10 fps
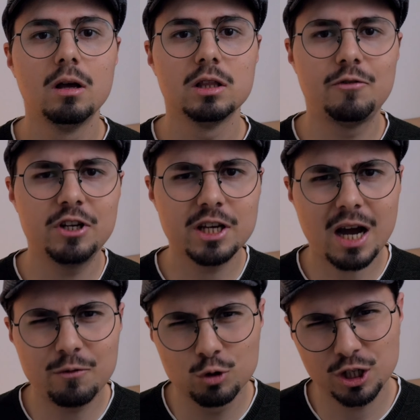
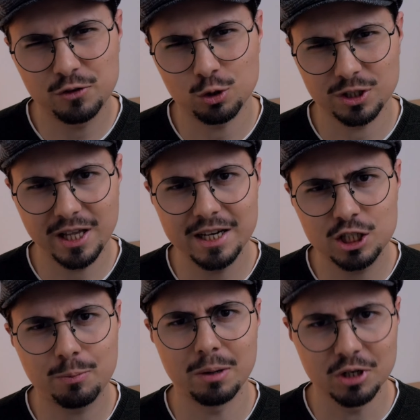Наверняка вы уже все
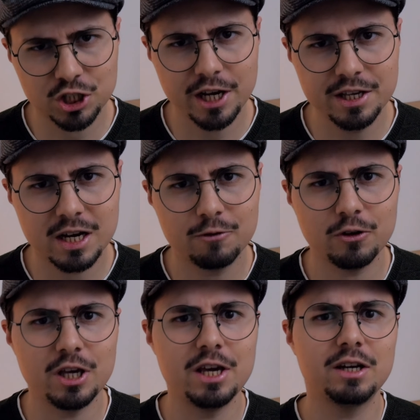знаете про мошенников
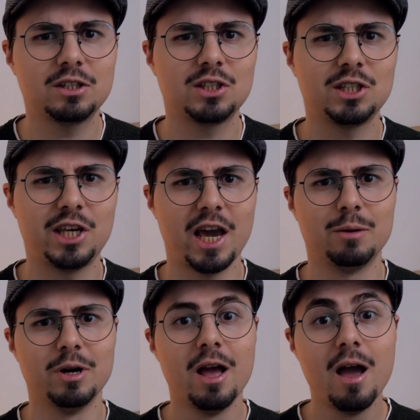и их
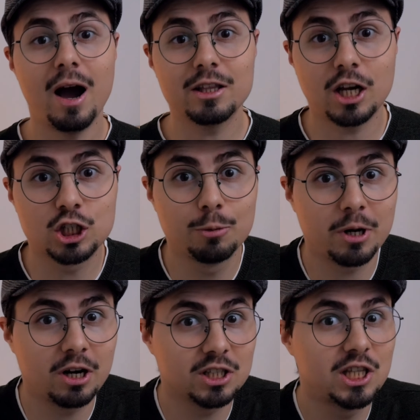схемы, а также
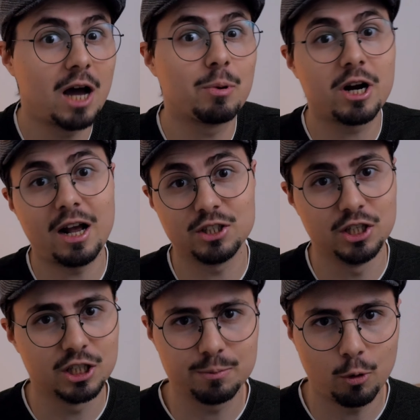про
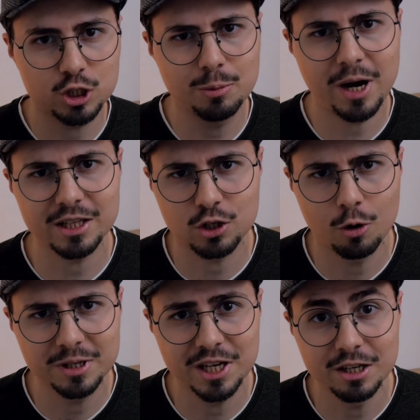разнообразные способы
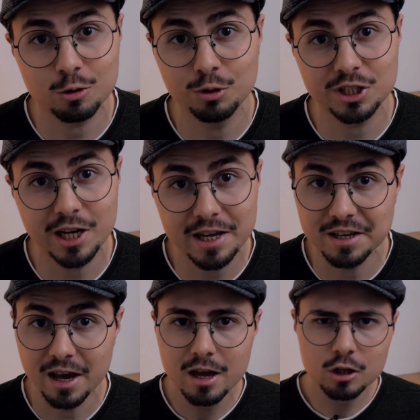отъема денег у
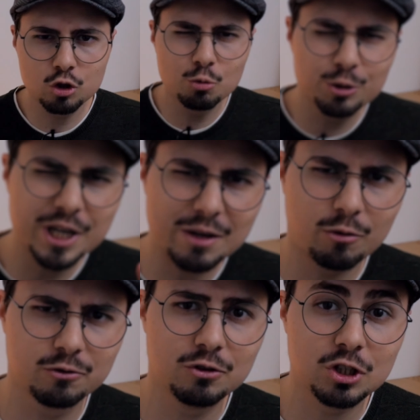населения. Думаю, никого
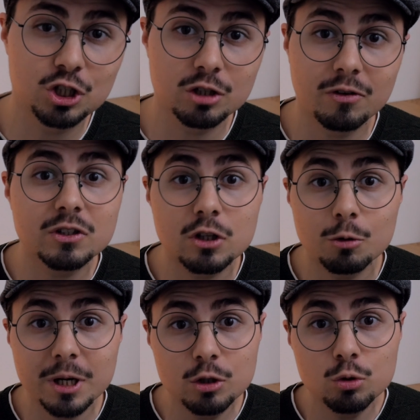в 2022
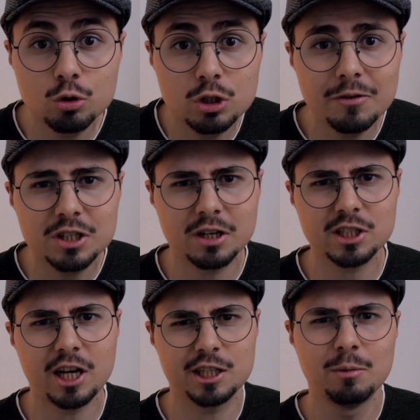году не удивить
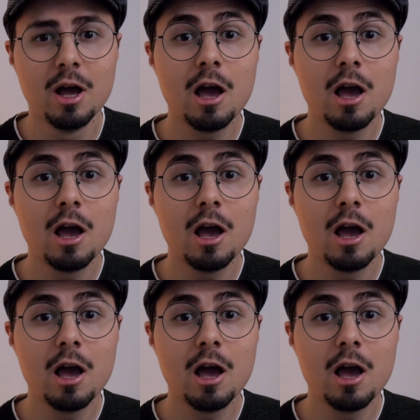рассказом